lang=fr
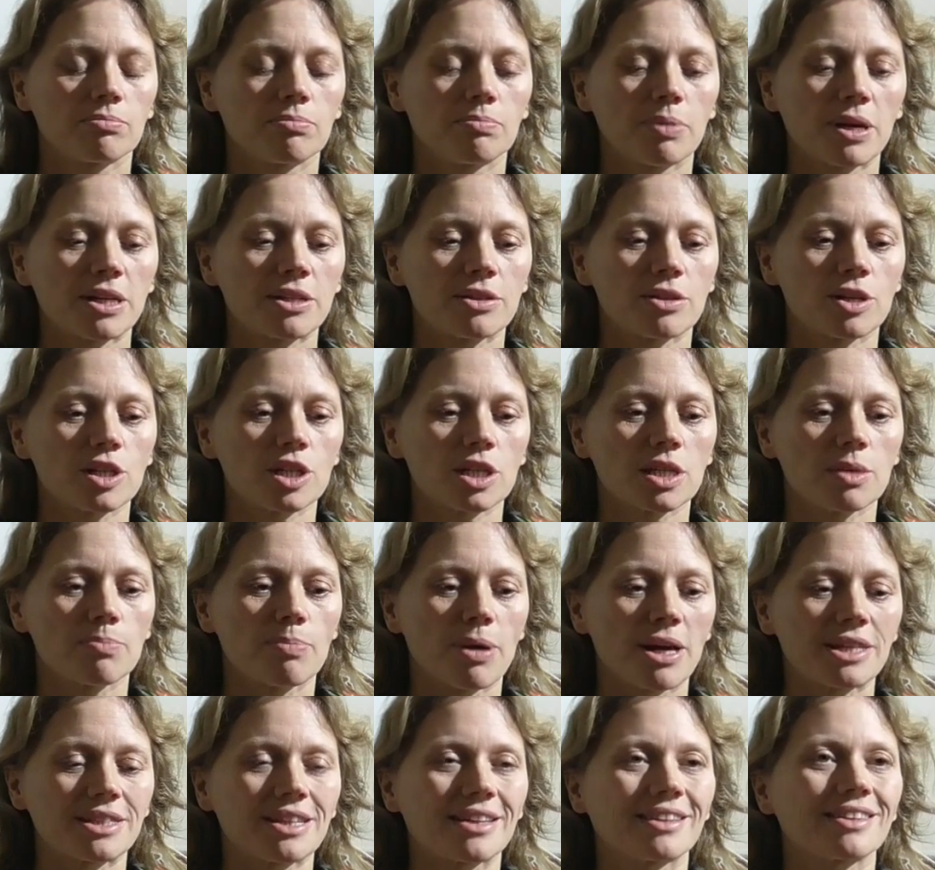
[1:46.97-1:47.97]
personnage qui
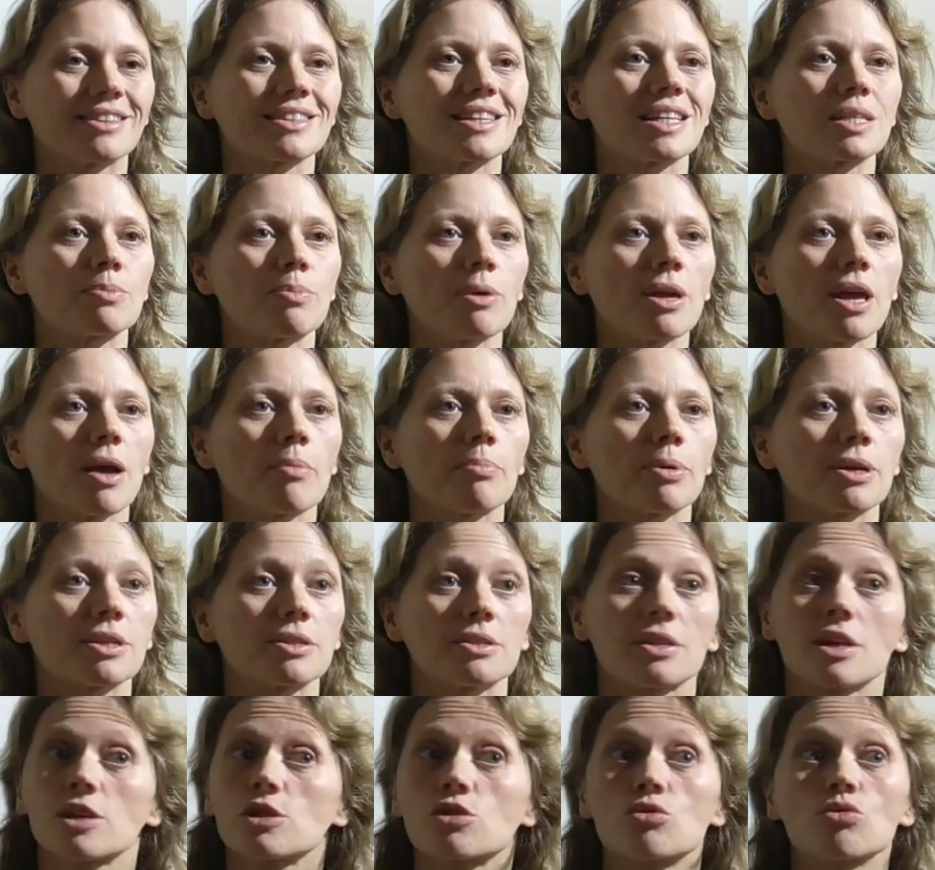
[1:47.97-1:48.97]
par certains aspects est un
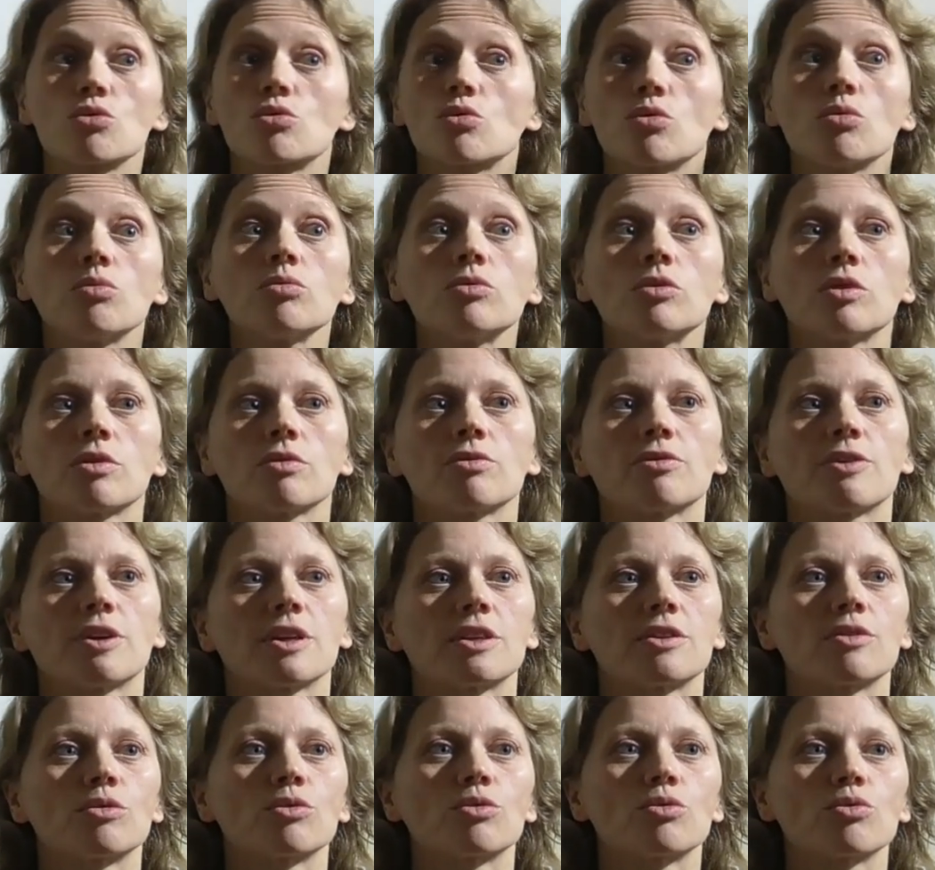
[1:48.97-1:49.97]
personnage de conte en
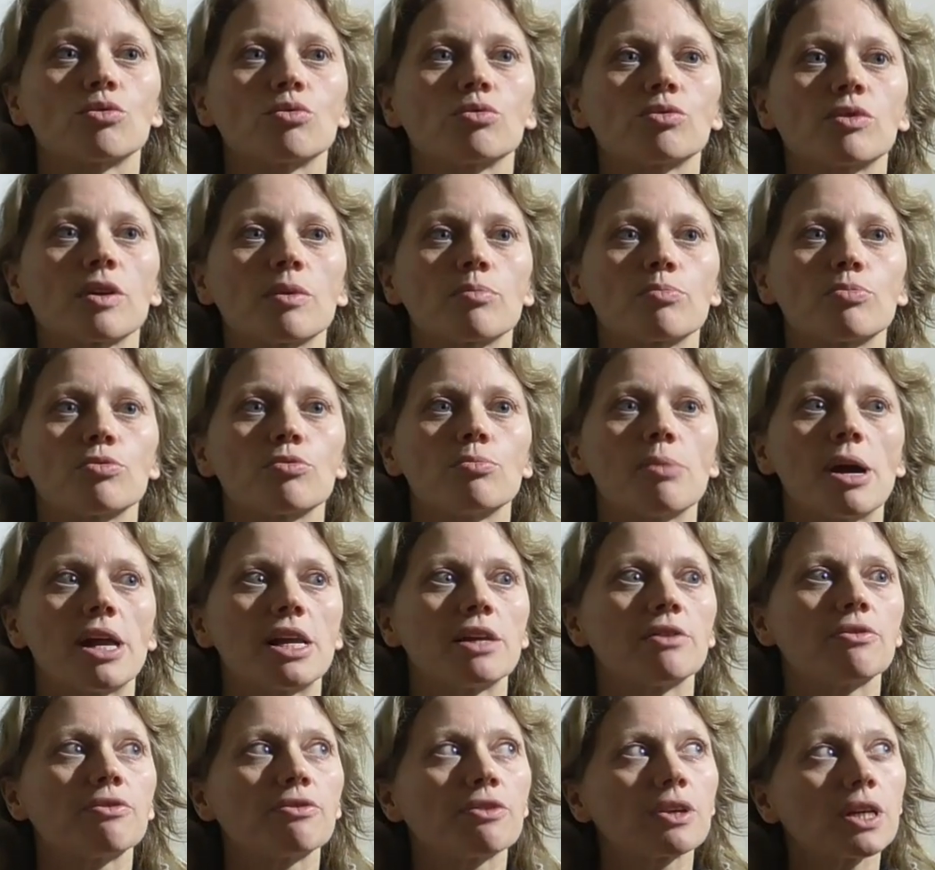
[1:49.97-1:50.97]
fait, de conte un peu
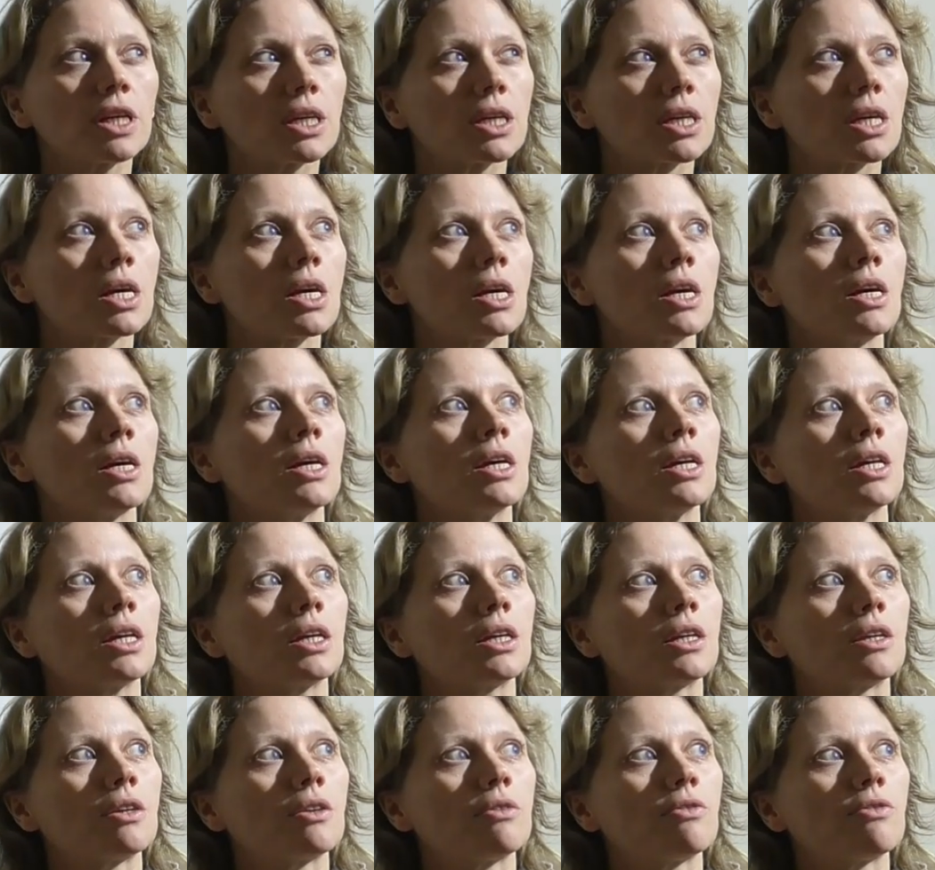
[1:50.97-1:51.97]
maléfique
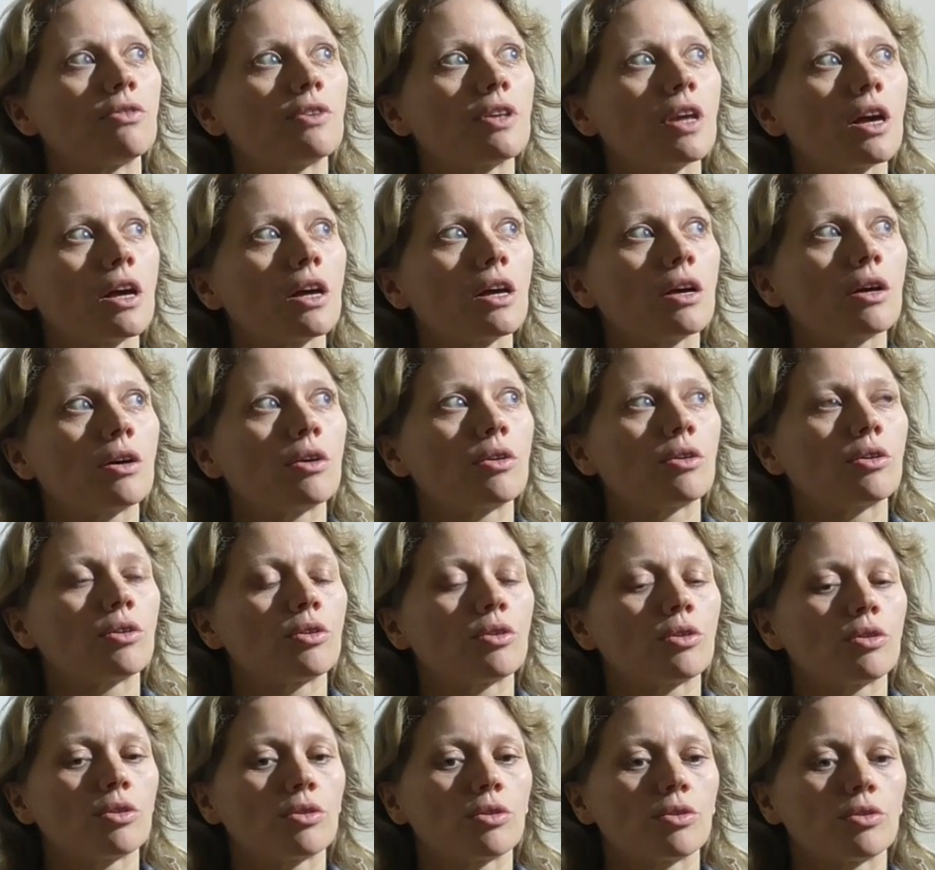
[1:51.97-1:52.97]
qui vient
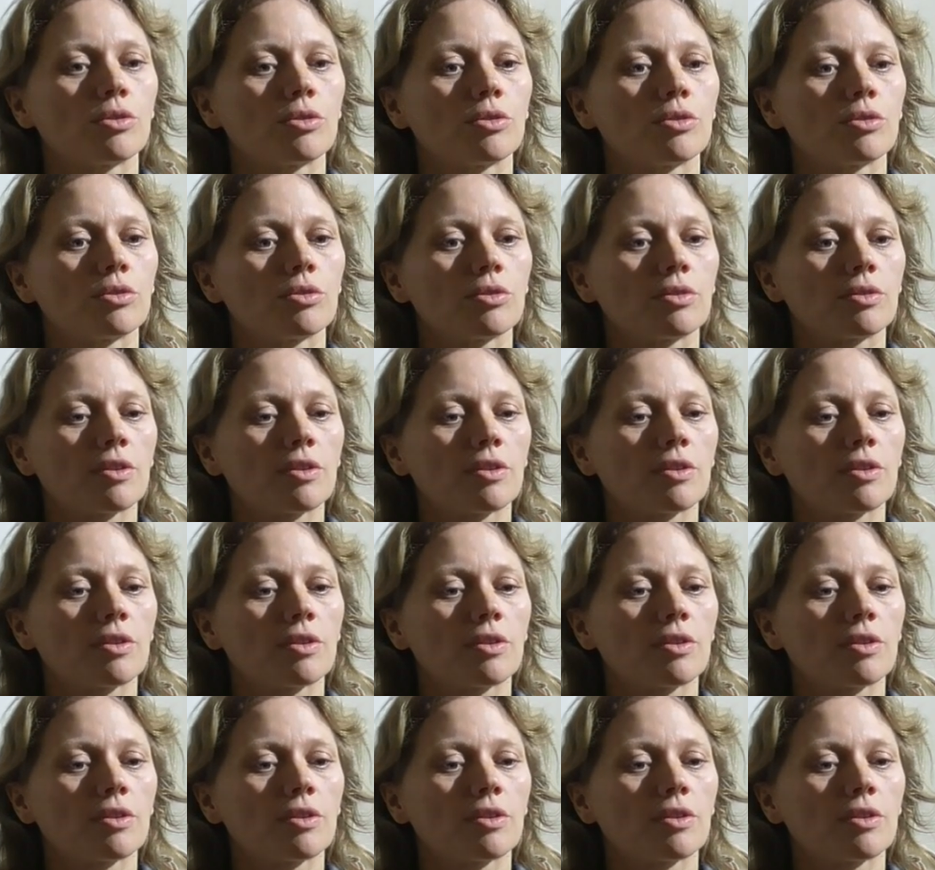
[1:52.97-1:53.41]
euh,